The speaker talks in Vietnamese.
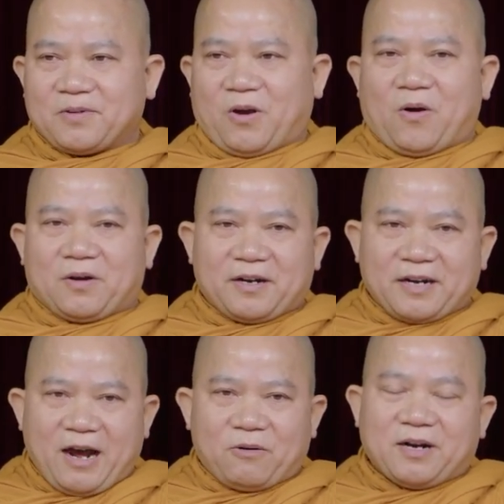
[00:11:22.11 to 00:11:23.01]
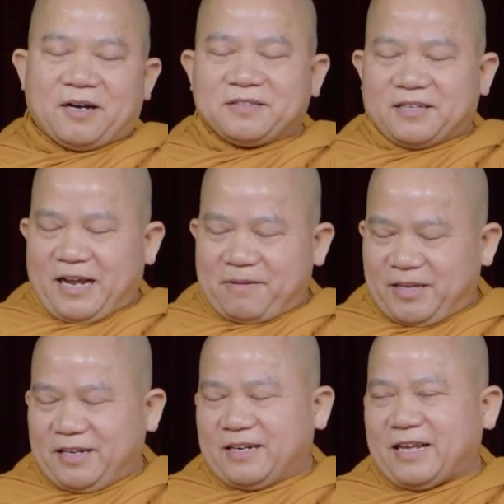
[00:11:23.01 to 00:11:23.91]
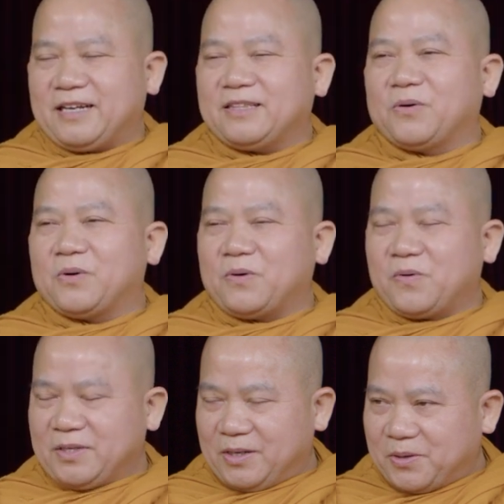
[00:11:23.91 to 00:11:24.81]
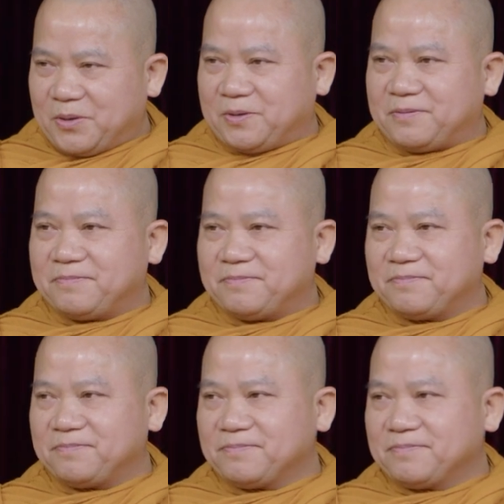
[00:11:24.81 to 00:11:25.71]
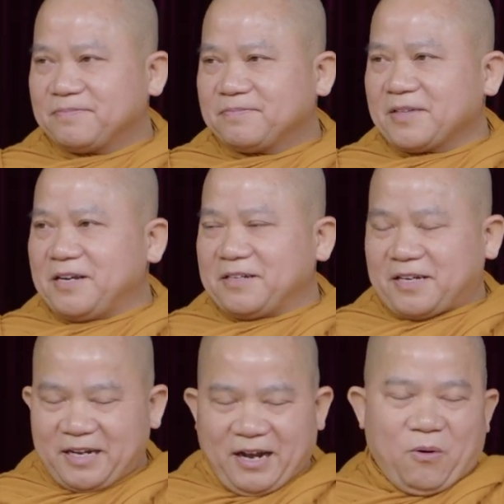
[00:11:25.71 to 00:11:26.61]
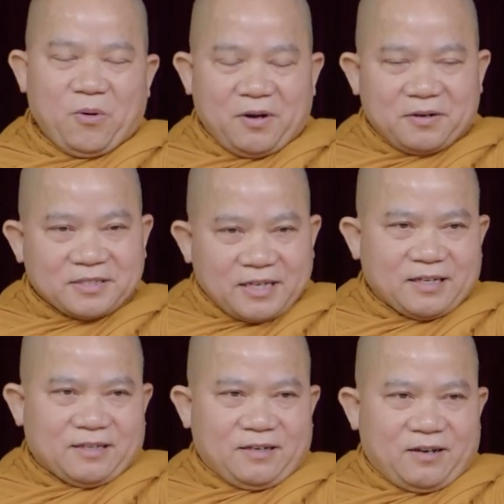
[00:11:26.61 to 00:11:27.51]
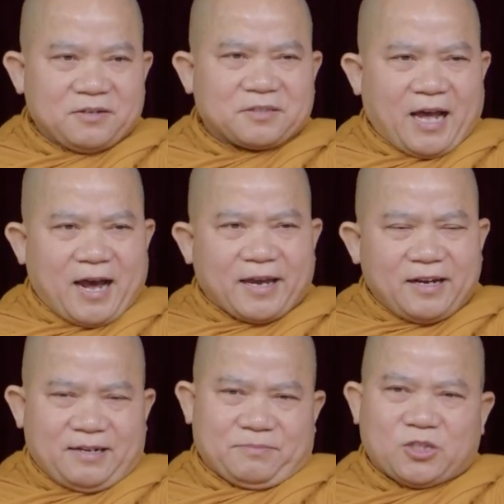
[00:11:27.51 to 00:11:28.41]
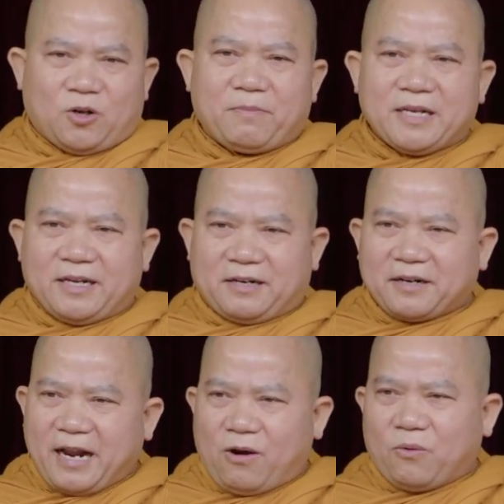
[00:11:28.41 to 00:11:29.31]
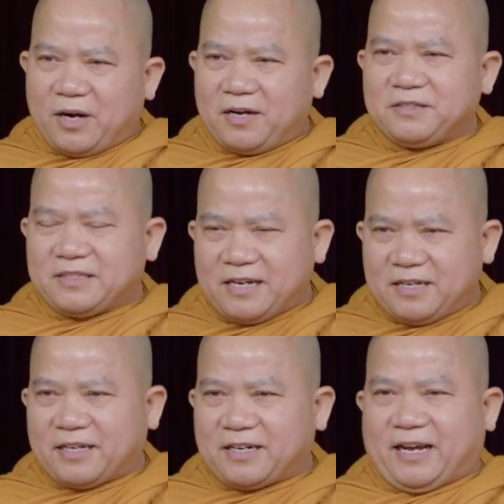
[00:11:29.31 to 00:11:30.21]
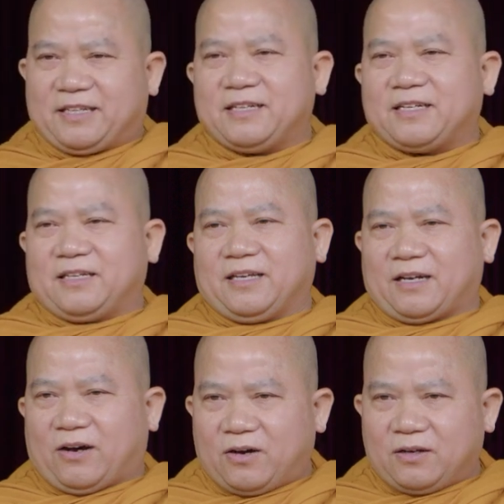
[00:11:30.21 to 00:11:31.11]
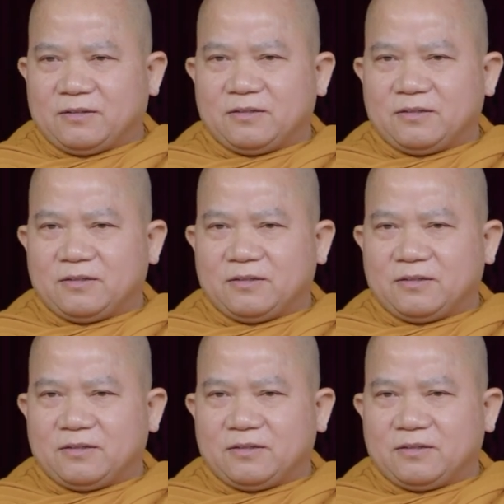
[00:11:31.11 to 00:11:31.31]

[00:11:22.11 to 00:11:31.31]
còn nó đau đớn thì làm gì lấy thuốc uống vô đừng có ngồi đó trách nó tại làm sao bây giờ nó đau đớn như thế này thế kia thế nọ